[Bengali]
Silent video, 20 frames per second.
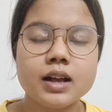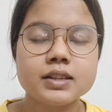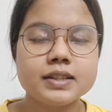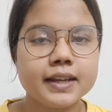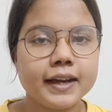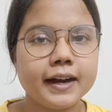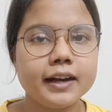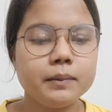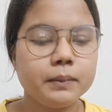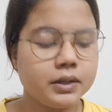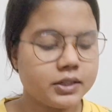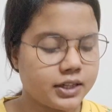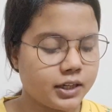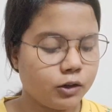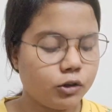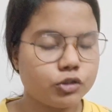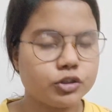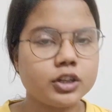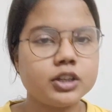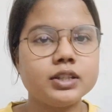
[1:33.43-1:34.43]
সেকেন্ড মিস্টেক
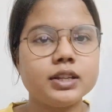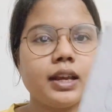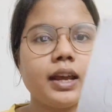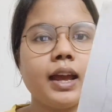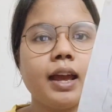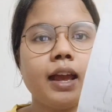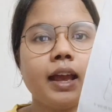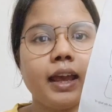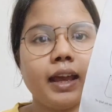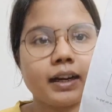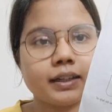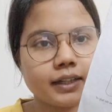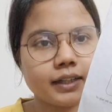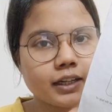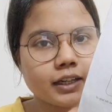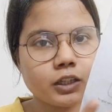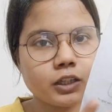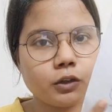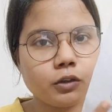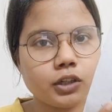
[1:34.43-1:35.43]
হচ্ছে যে একটা
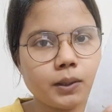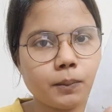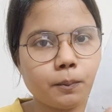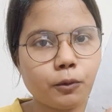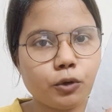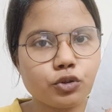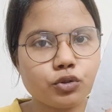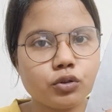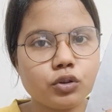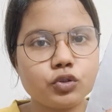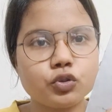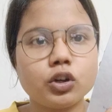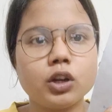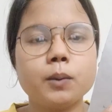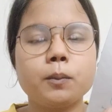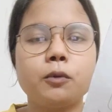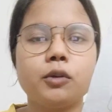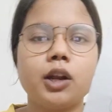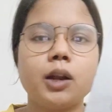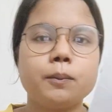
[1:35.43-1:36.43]
একটা করে প্রশ্ন সলভ
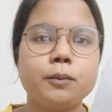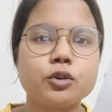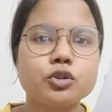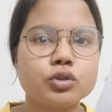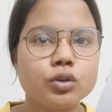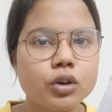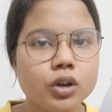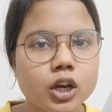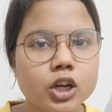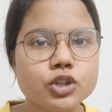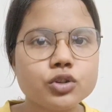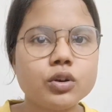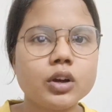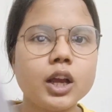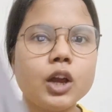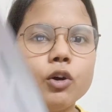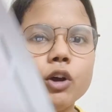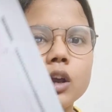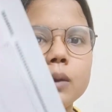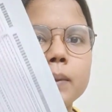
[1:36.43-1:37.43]
করার পর সঙ্গে
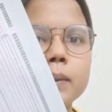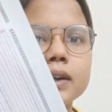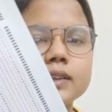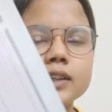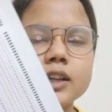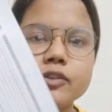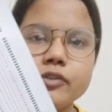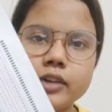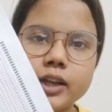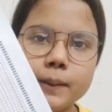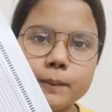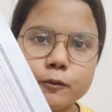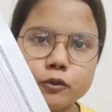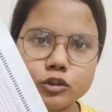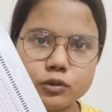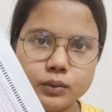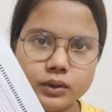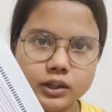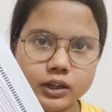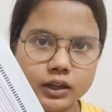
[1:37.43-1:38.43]
সঙ্গে ওয়াইমারটা ফিল আপ
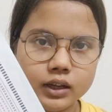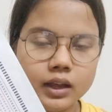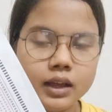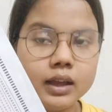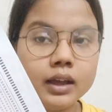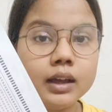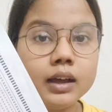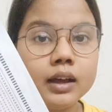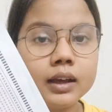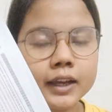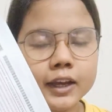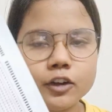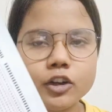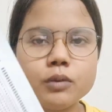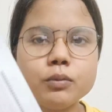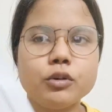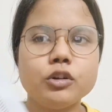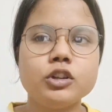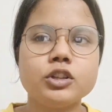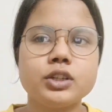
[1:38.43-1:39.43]
করবে না কেন
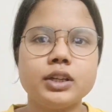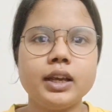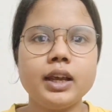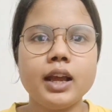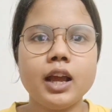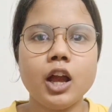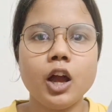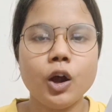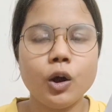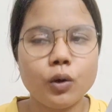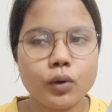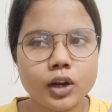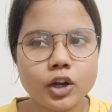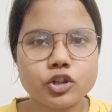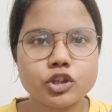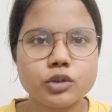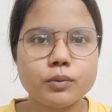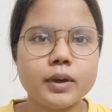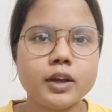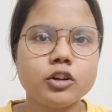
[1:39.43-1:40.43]
বলছি অনেক
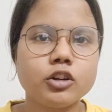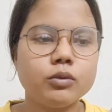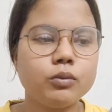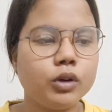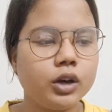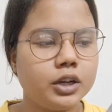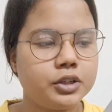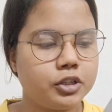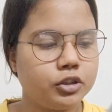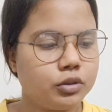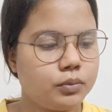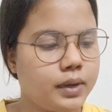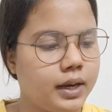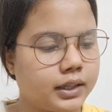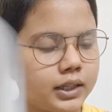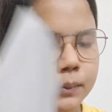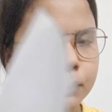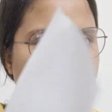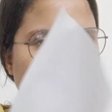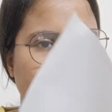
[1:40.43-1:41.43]
সময় এরকম হয় যে তুমি
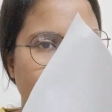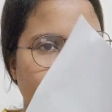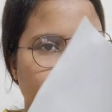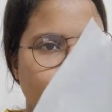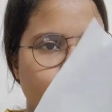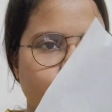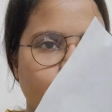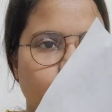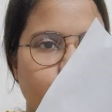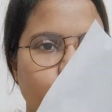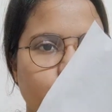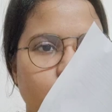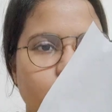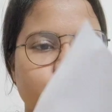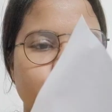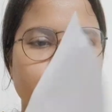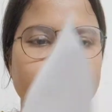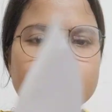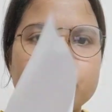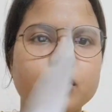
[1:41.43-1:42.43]
একটা প্রশ্ন এখানে সলভ করলে
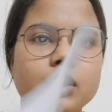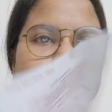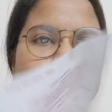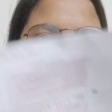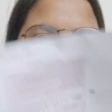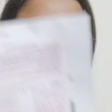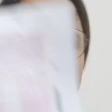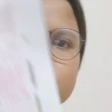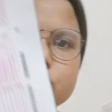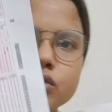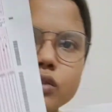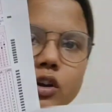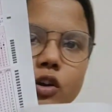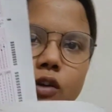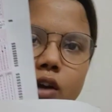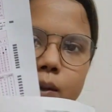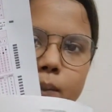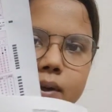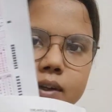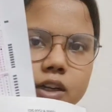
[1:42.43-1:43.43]
সলভ করার পর সঙ্গে সঙ্গে
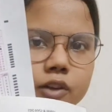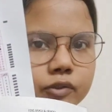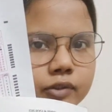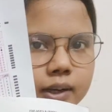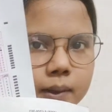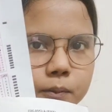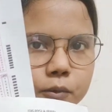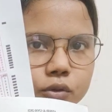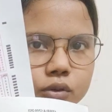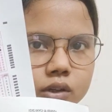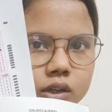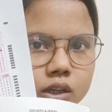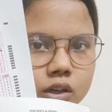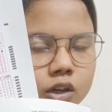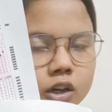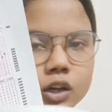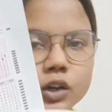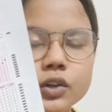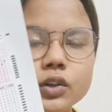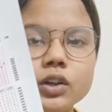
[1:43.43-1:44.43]
ওয়াইমারটা ফিল আপ করলে
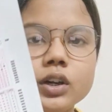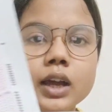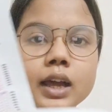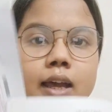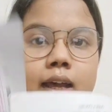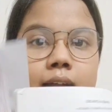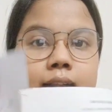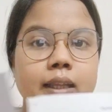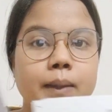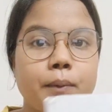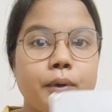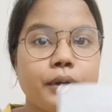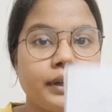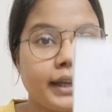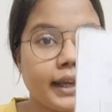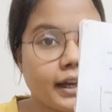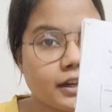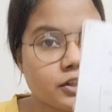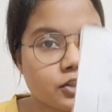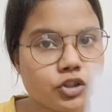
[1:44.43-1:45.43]
হলো তারপর
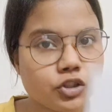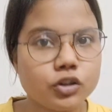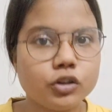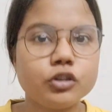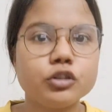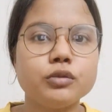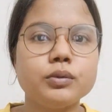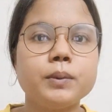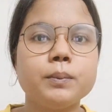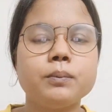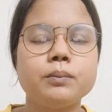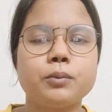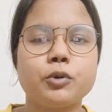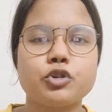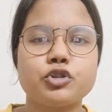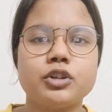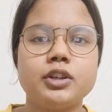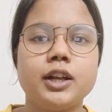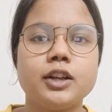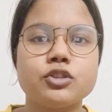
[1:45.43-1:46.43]
নেক্সট যখন তুমি
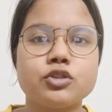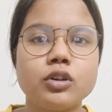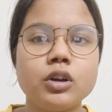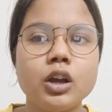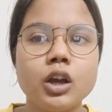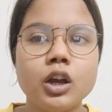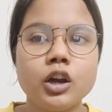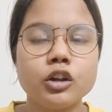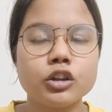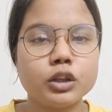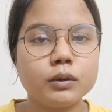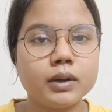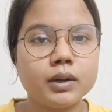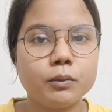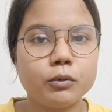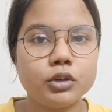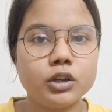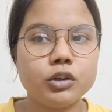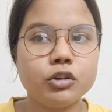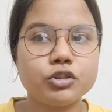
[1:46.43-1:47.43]
প্রশ্ন যাচ্ছ তোমার
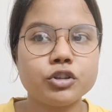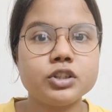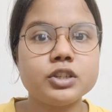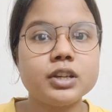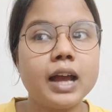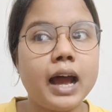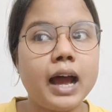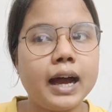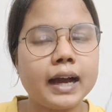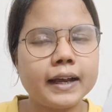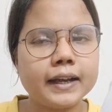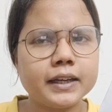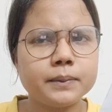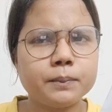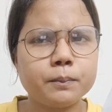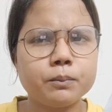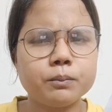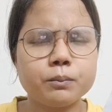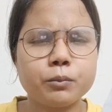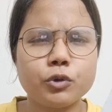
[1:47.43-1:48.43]
মনে হচ্ছে যে আগের
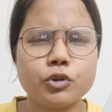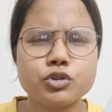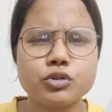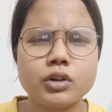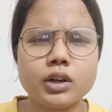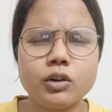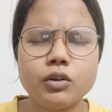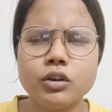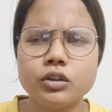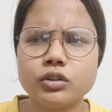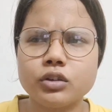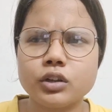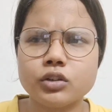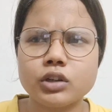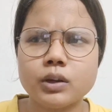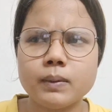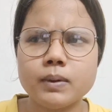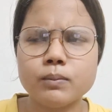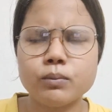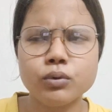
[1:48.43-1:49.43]
প্রশ্নটা হয়তো একটু
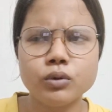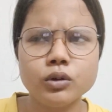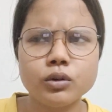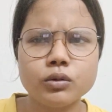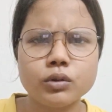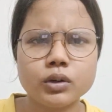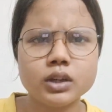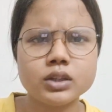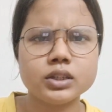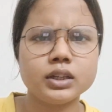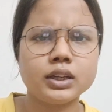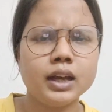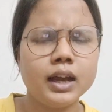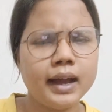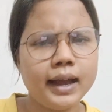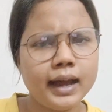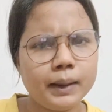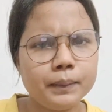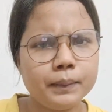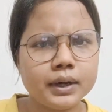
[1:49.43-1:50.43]
আমি ভুল করেছি
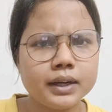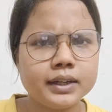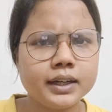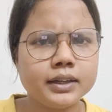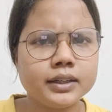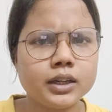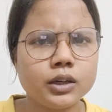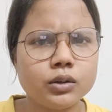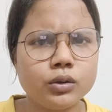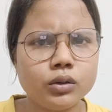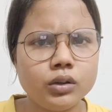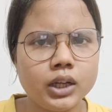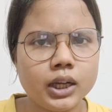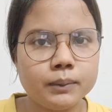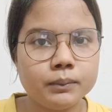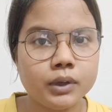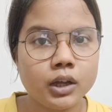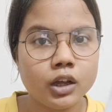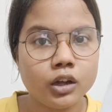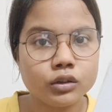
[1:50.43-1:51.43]
আমি কি ঠিকঠাক করলাম
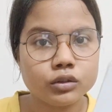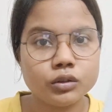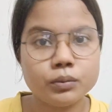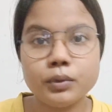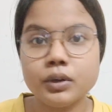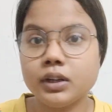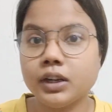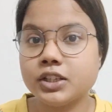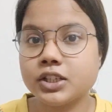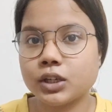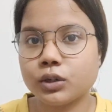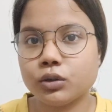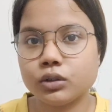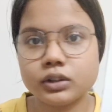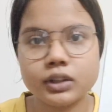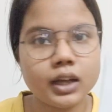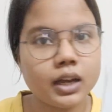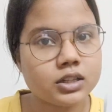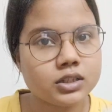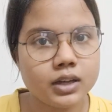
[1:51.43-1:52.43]
তুমি রিচেক
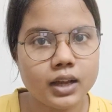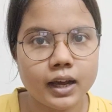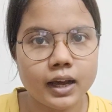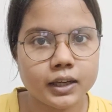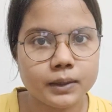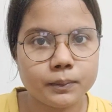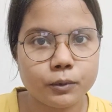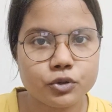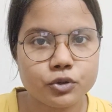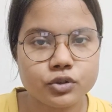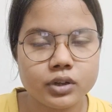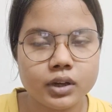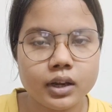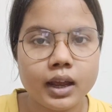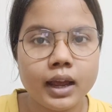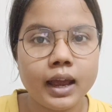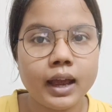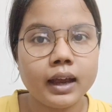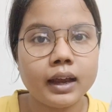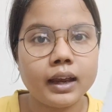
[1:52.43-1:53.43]
করতে আসলে আগের প্রশ্নে
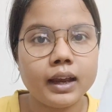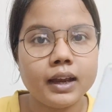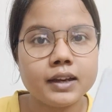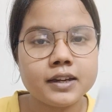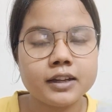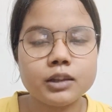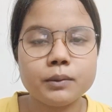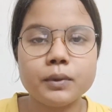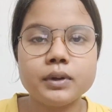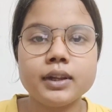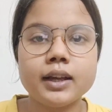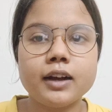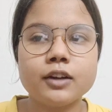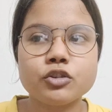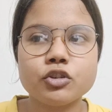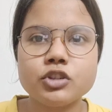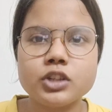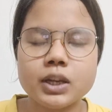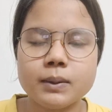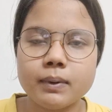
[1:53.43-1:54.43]
এসে তুমি
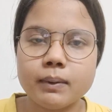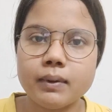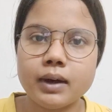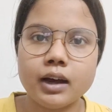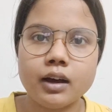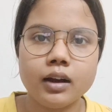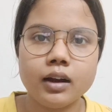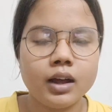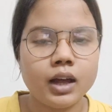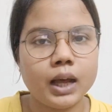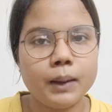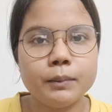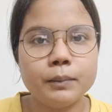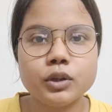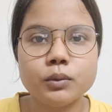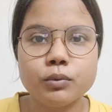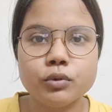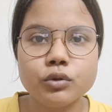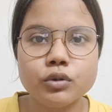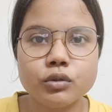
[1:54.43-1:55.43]
দেখছো যে বাবা আমি
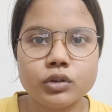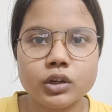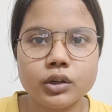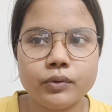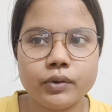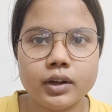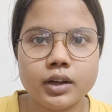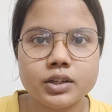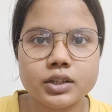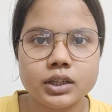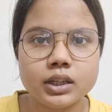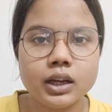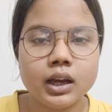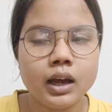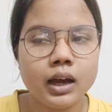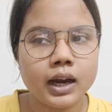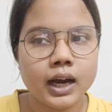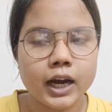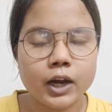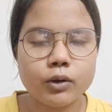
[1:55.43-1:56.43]
তো ভুল করে ফেলেছি
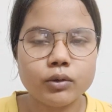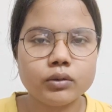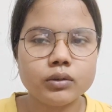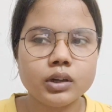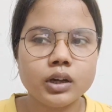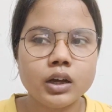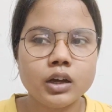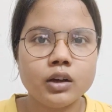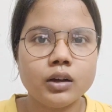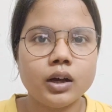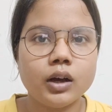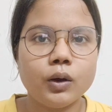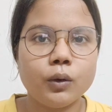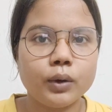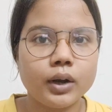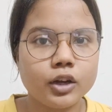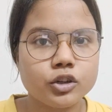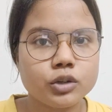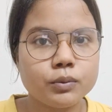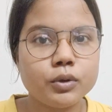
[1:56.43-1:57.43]
কারণ
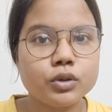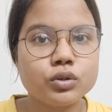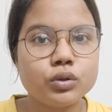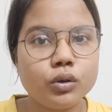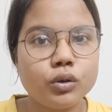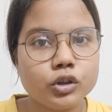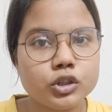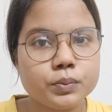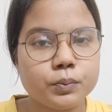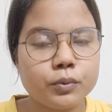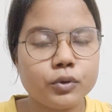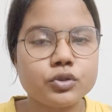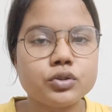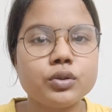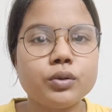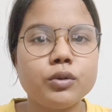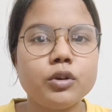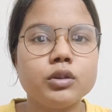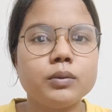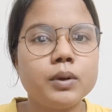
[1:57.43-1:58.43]
অনেক সময় সহজ
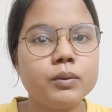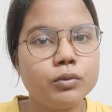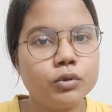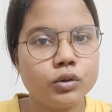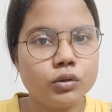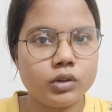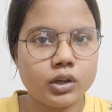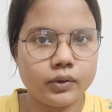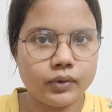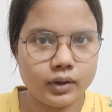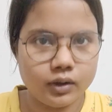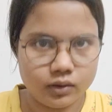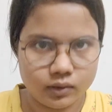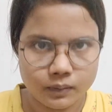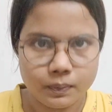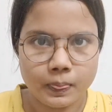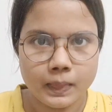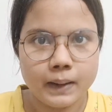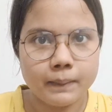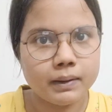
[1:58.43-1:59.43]
প্রশ্নগুলো তুমি ভুল করে ফেলো
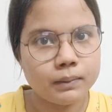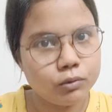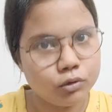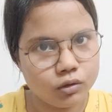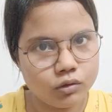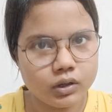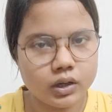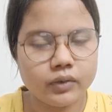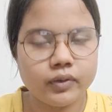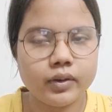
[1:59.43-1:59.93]
আমরা ভুল করে